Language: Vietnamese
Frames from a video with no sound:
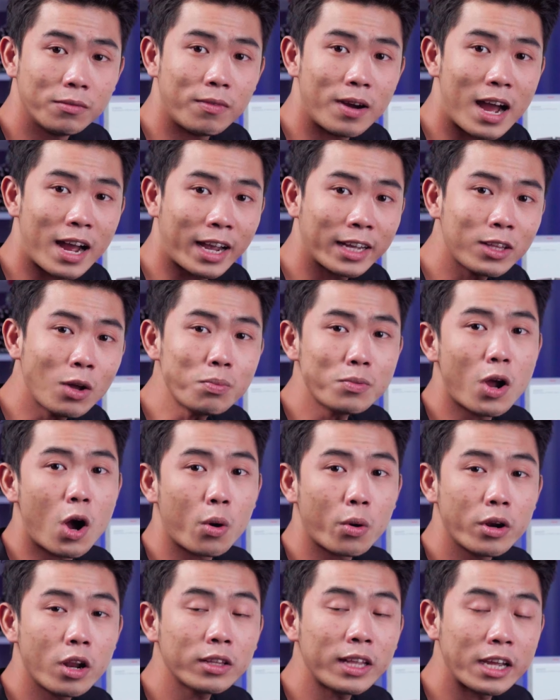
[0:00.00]
và cái tốc
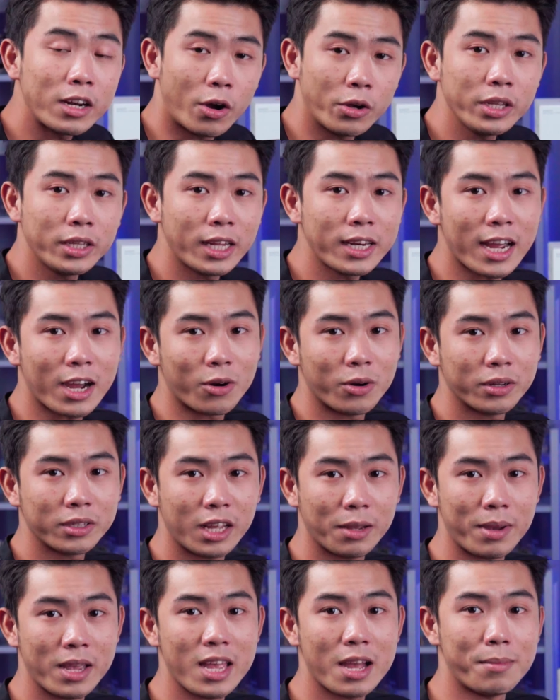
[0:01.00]
độ của nó thay đổi như thế nào.
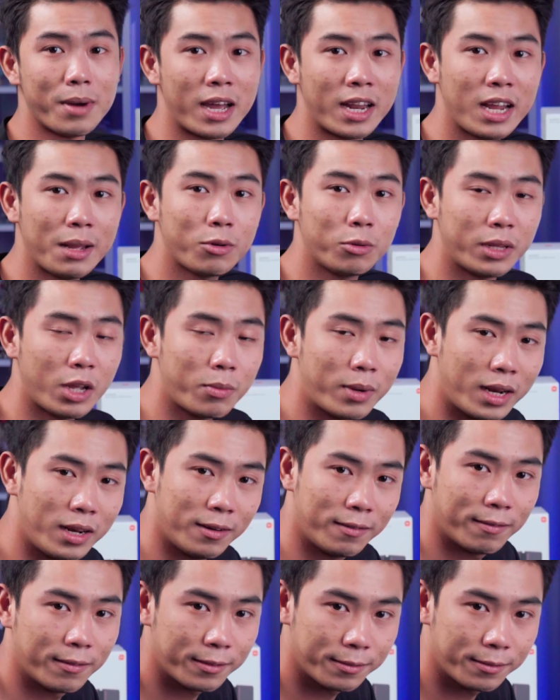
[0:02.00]
Thì bây giờ mời anh em cùng theo mình.